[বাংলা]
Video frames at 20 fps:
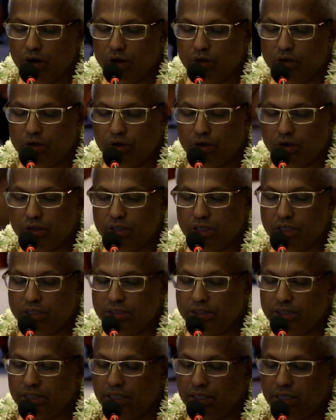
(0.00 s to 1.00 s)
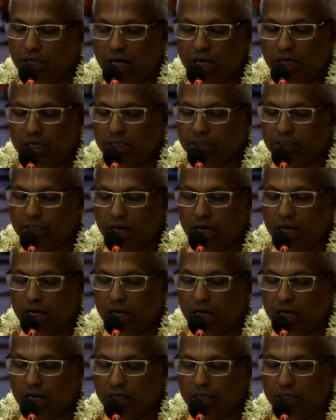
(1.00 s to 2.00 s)
অন্য দৃষ্টি নাহি
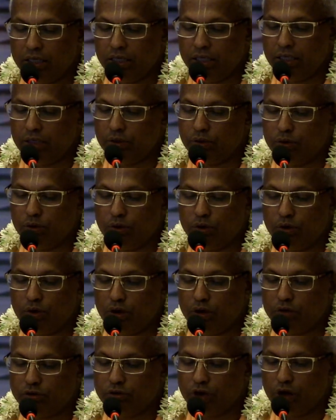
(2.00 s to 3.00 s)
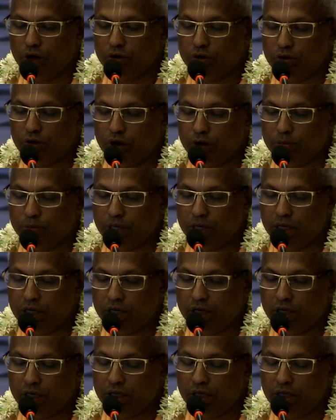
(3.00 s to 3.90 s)
তার নির্গুণ সঙ্গমে